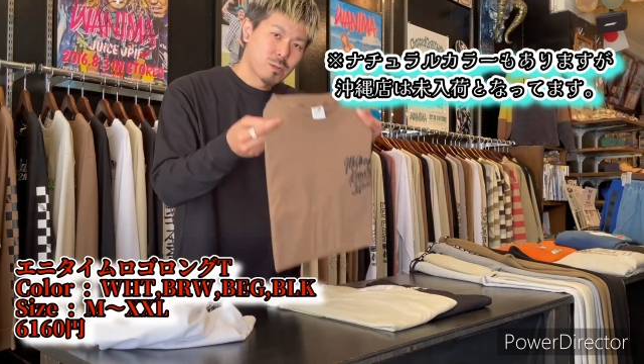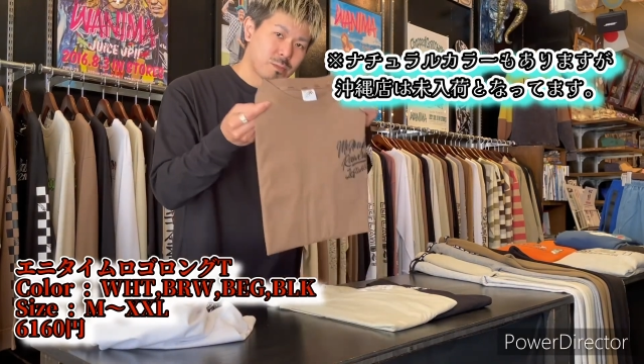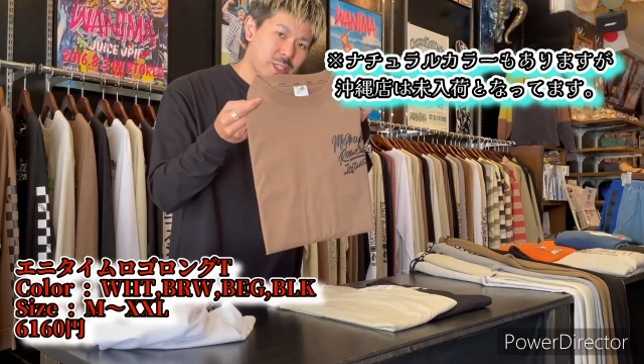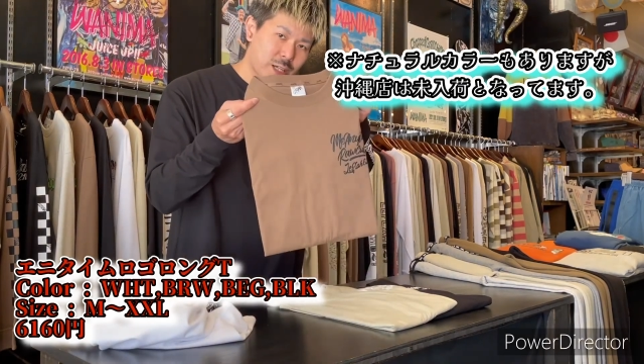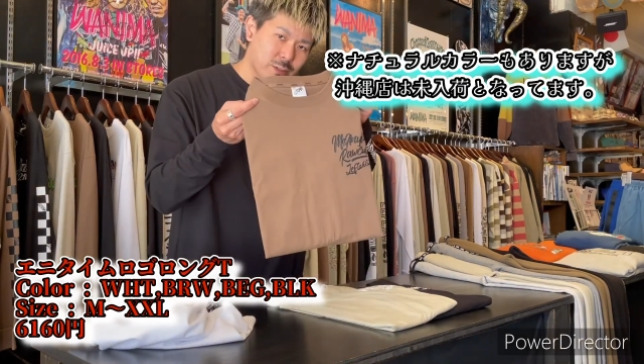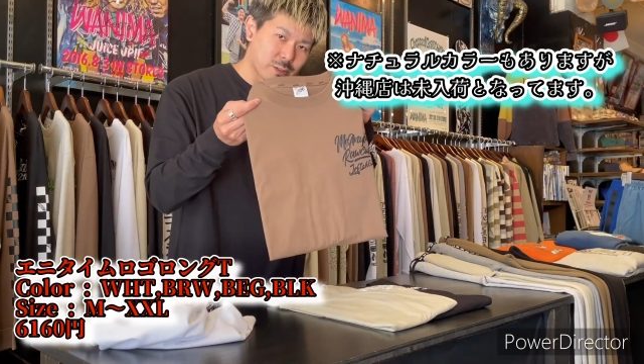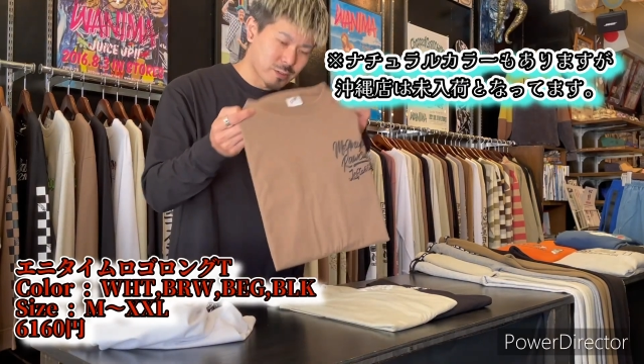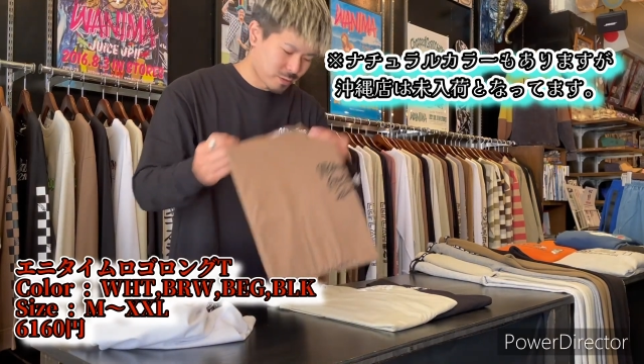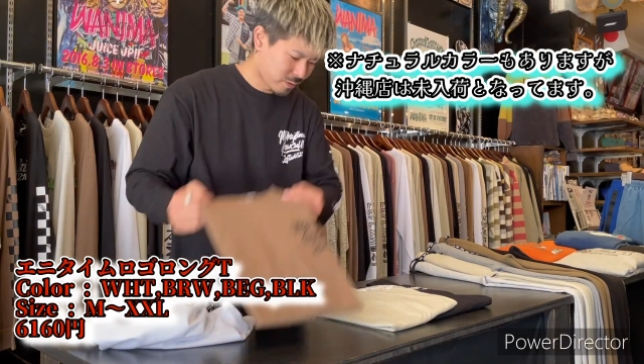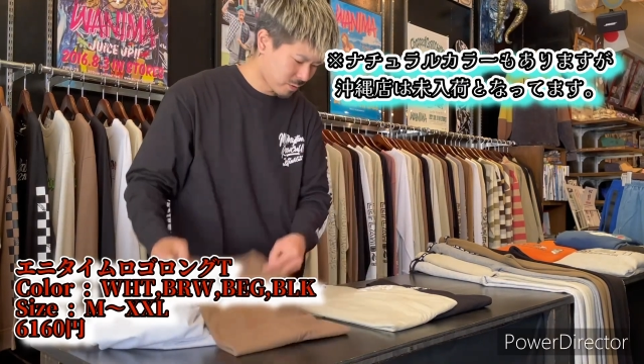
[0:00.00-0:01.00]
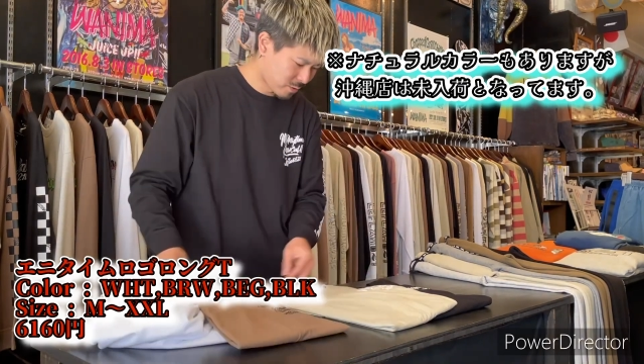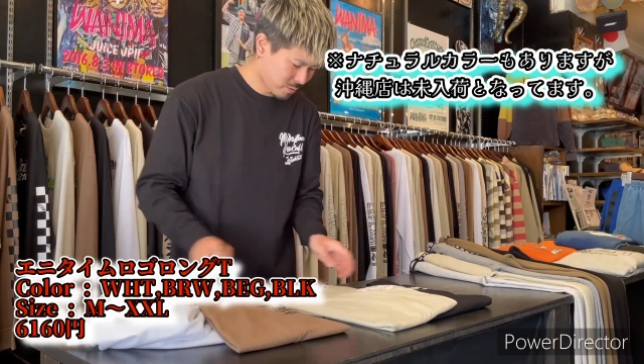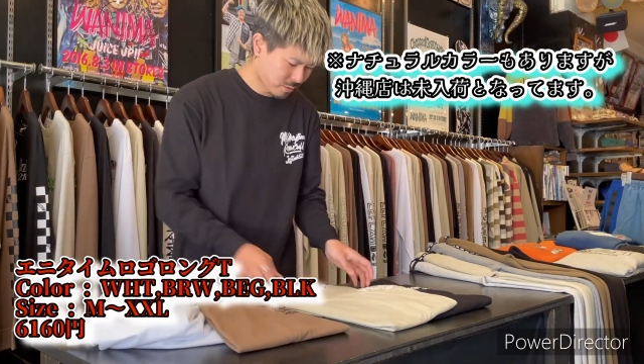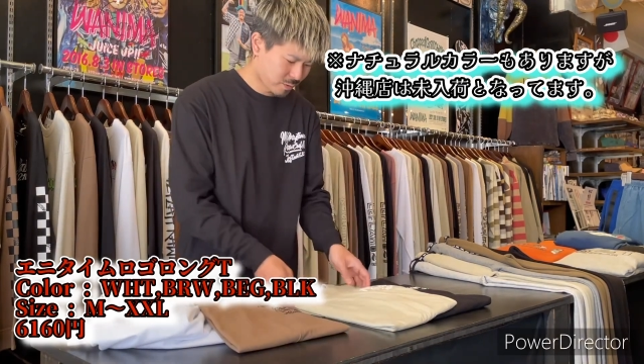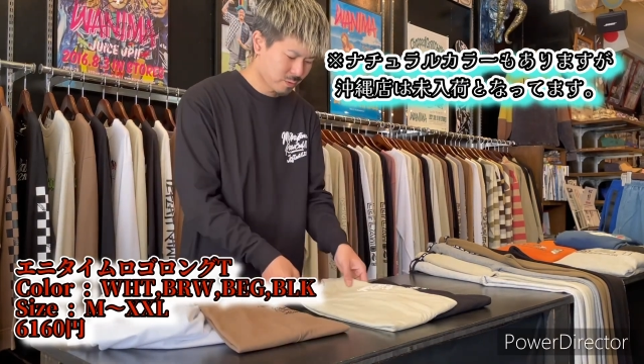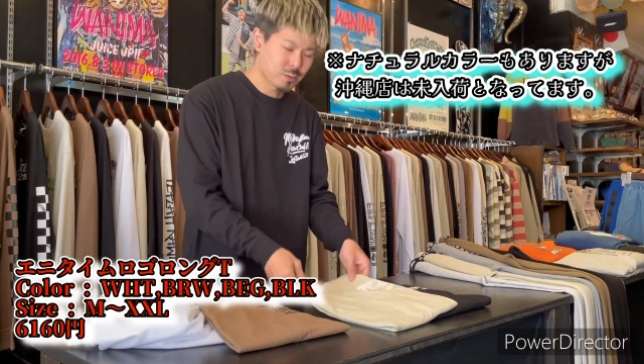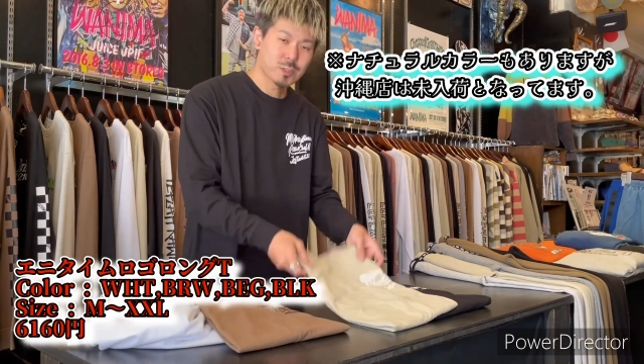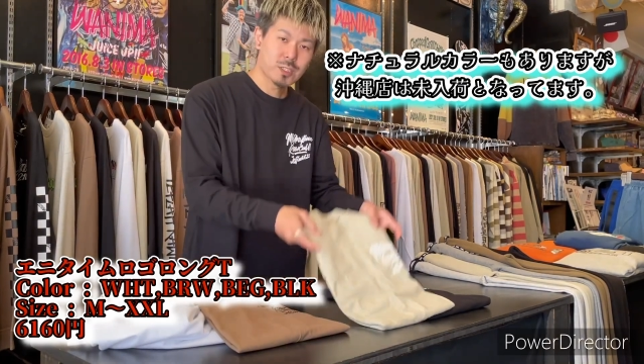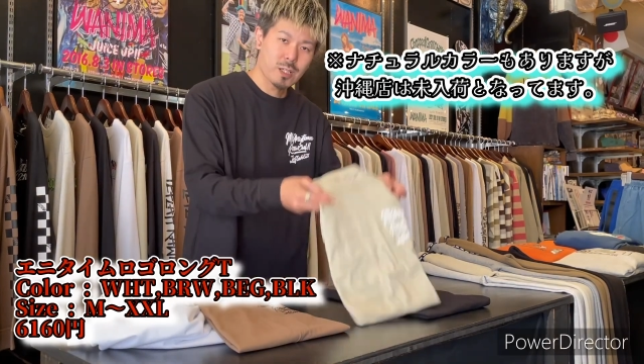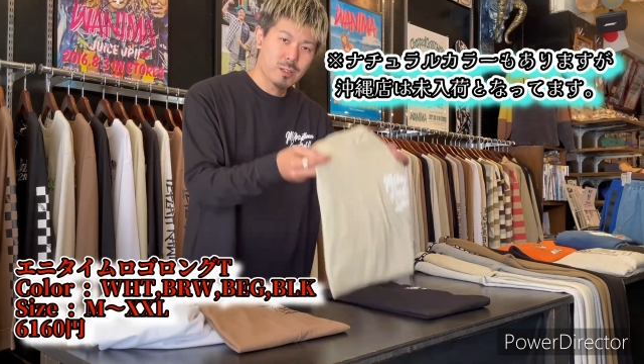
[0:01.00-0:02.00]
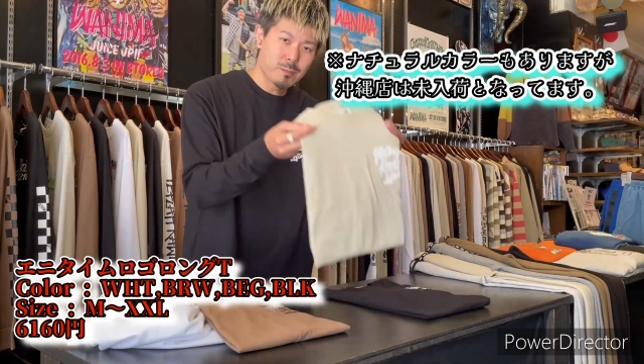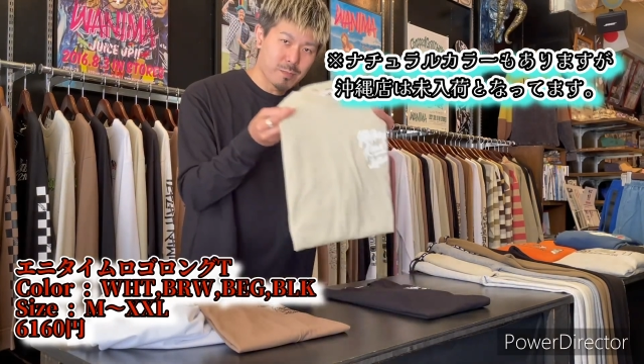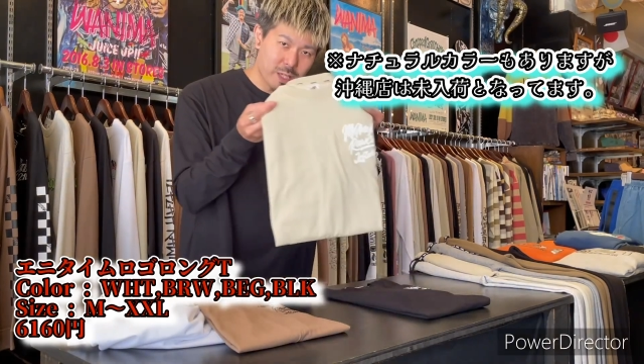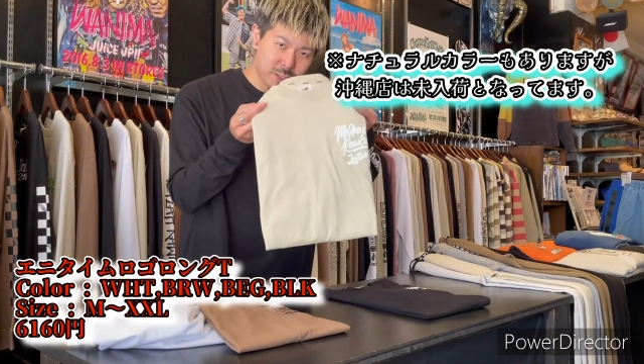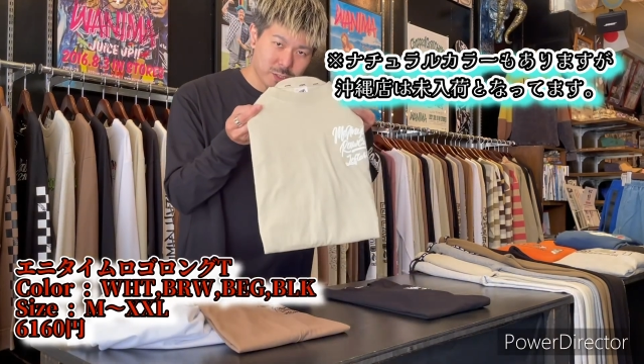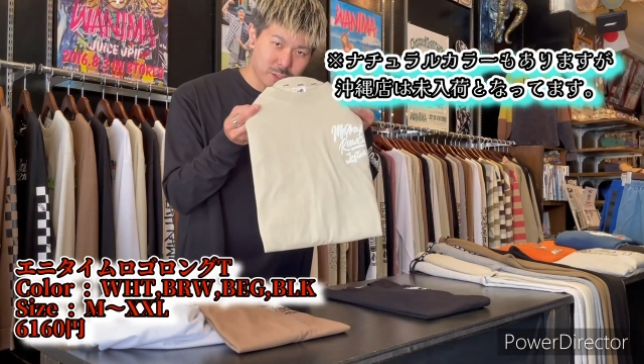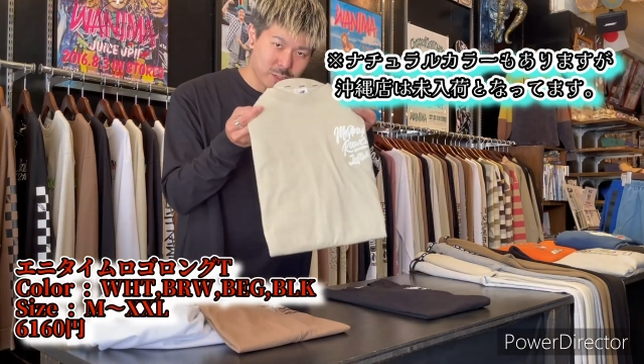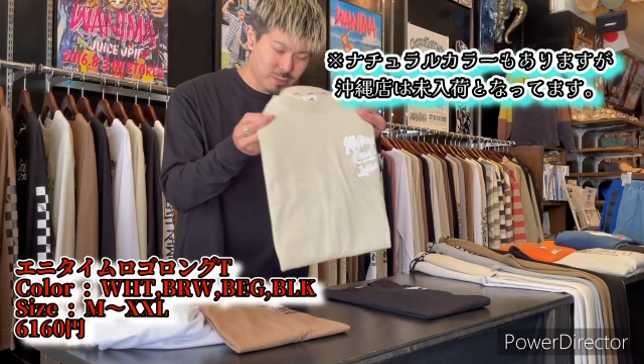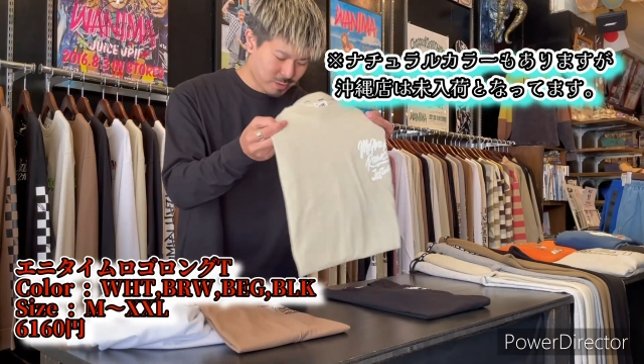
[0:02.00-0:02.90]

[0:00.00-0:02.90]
ブラウンそしてベージュ